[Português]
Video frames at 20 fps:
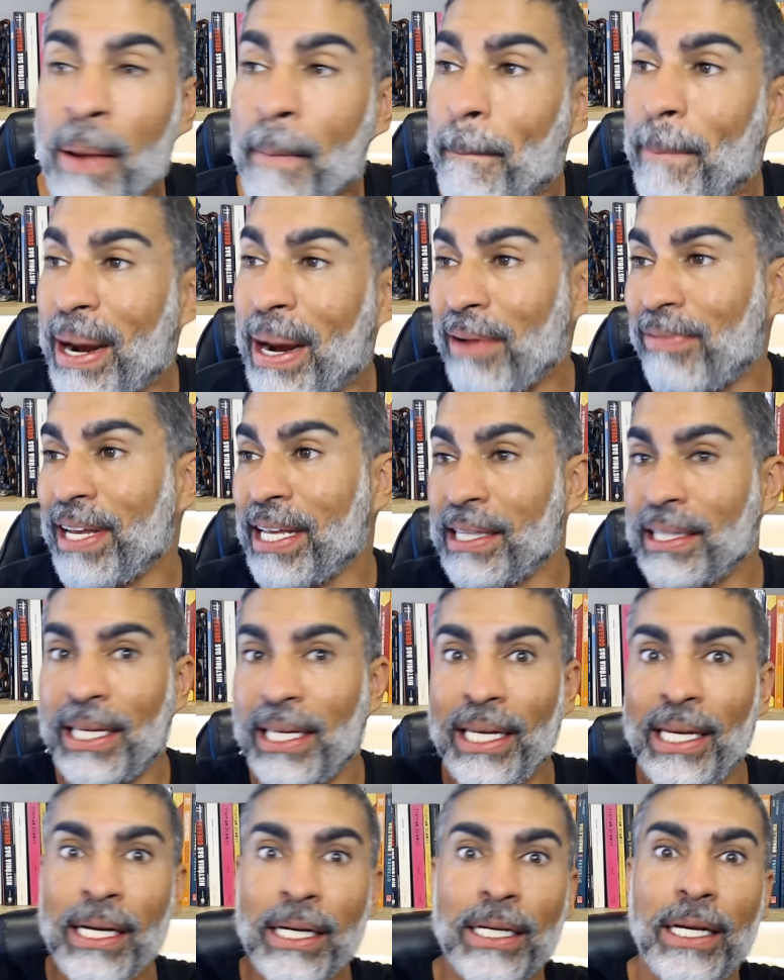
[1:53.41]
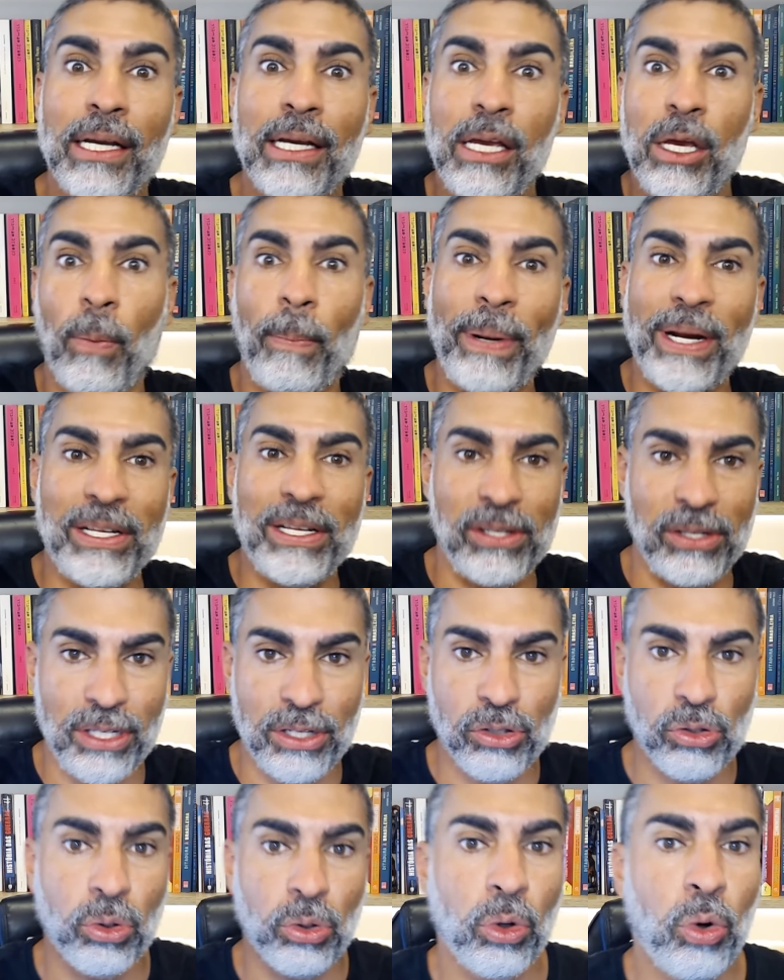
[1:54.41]
Para vender, eu
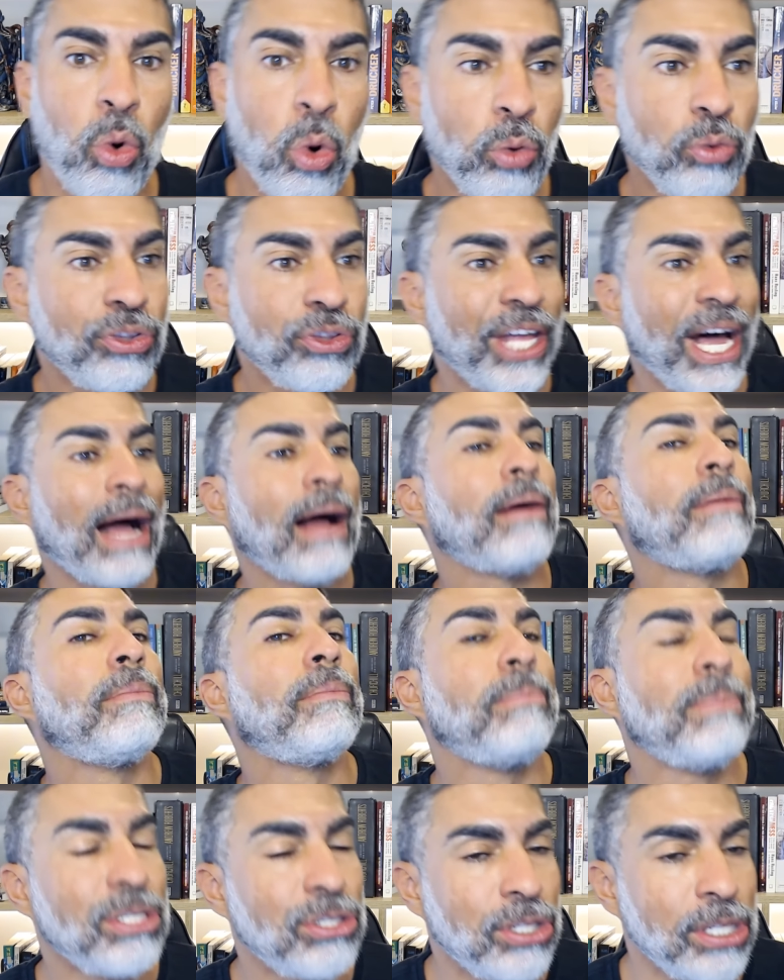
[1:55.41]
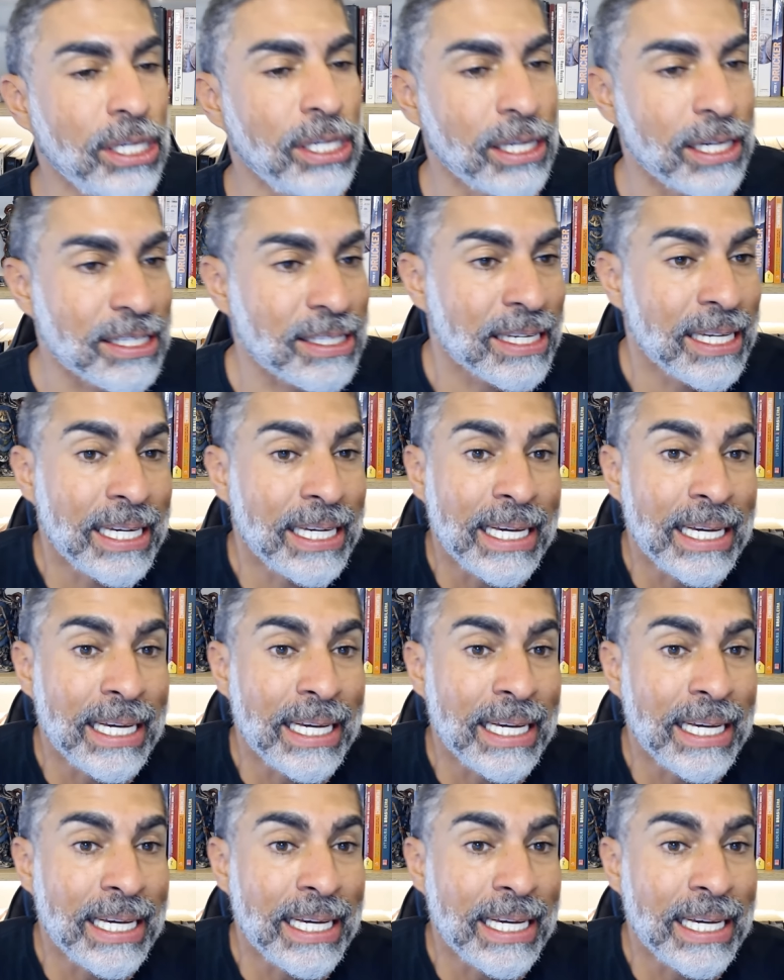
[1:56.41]
preciso contar mentiras.